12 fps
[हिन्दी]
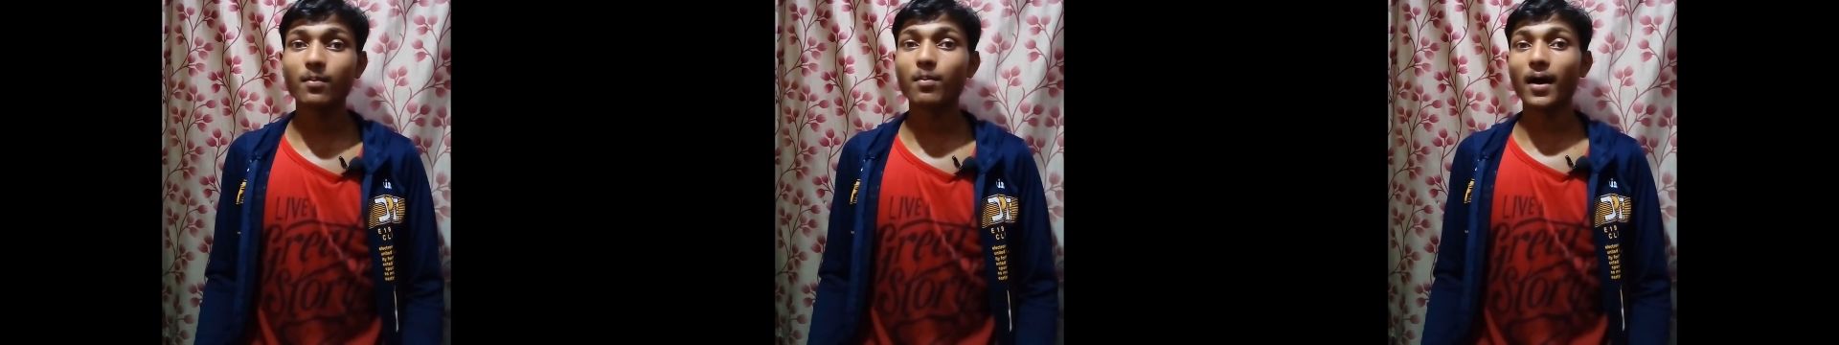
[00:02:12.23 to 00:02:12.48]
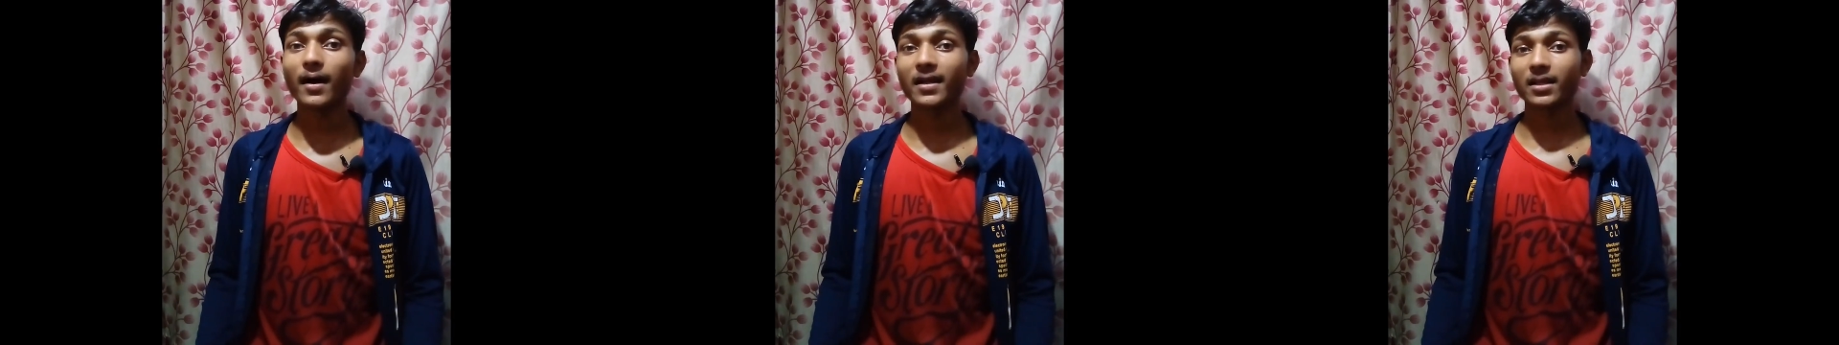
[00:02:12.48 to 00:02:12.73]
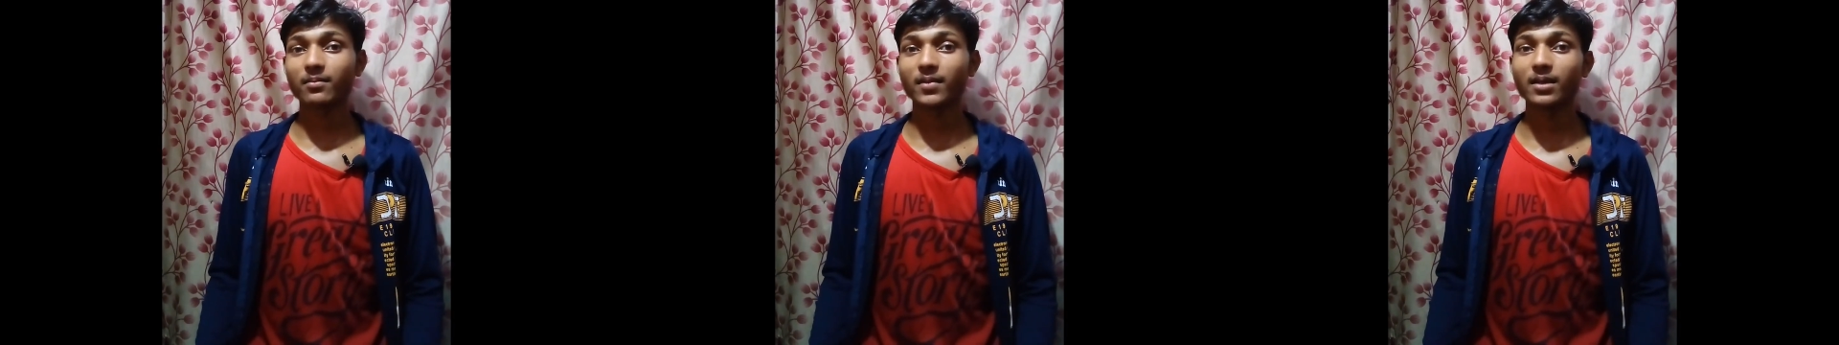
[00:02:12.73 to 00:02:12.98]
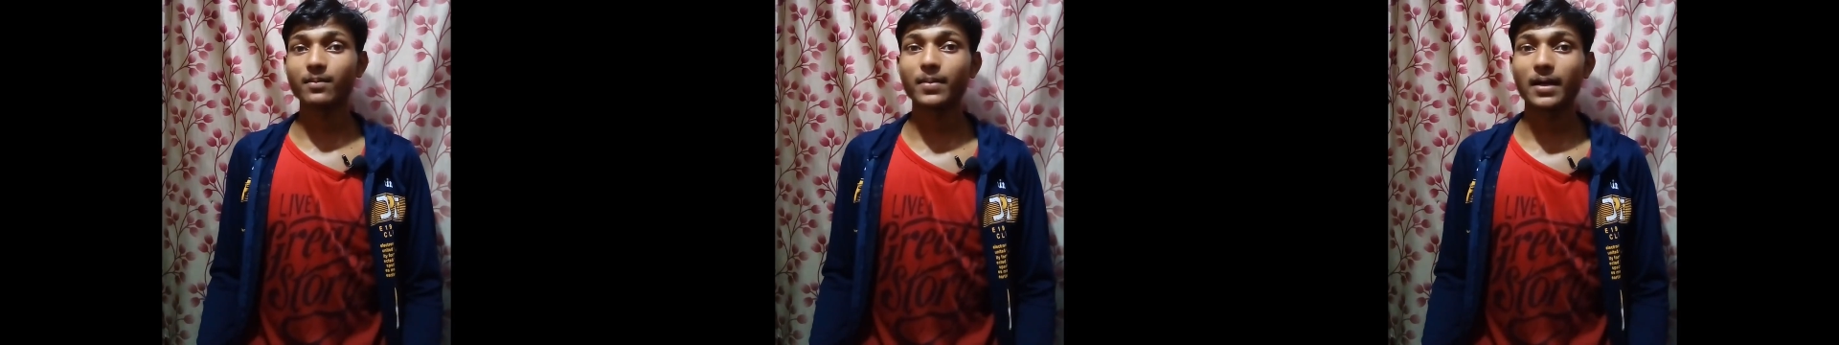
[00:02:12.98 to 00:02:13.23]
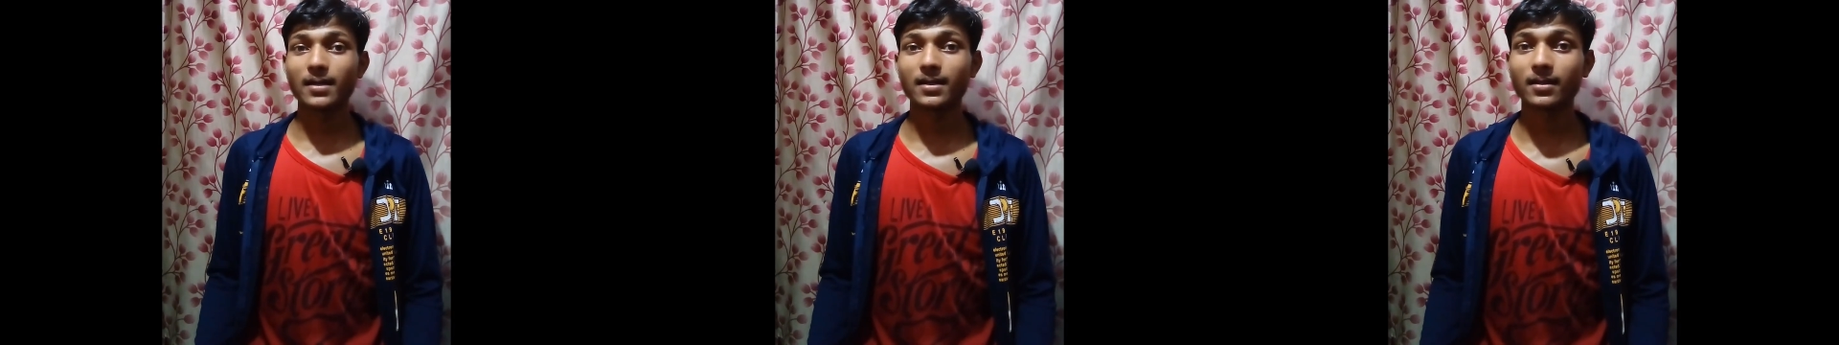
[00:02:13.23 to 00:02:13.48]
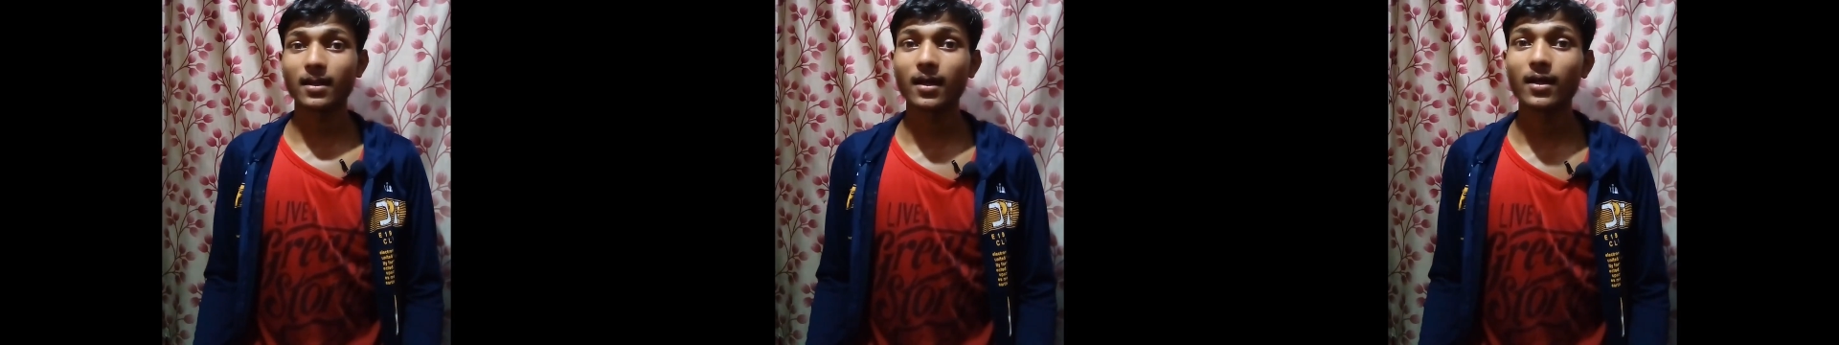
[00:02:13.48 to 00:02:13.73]
भारत में ही पाया
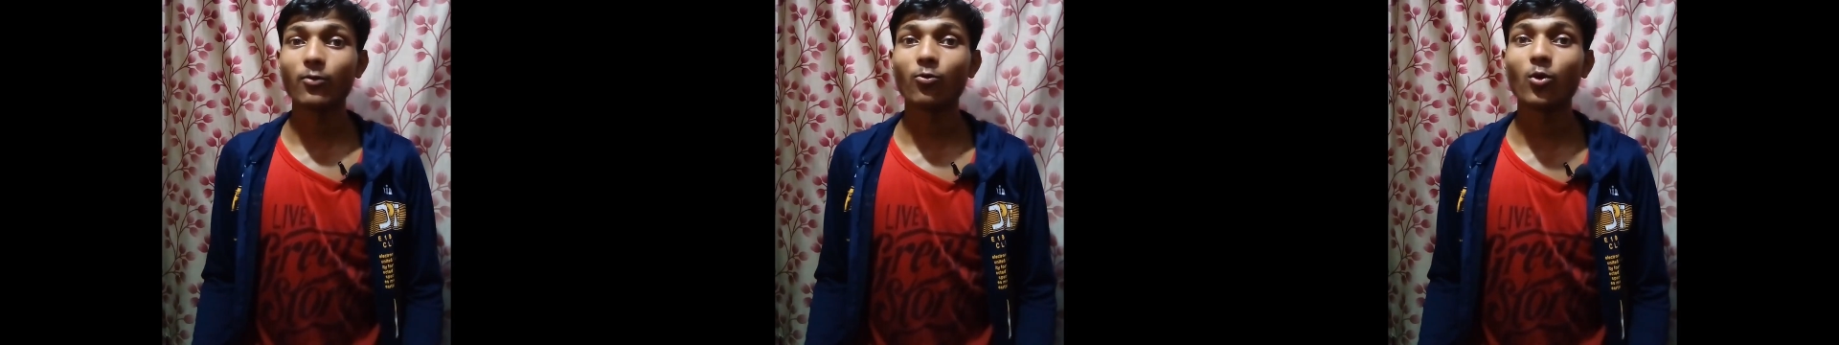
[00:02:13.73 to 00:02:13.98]
जाता है वो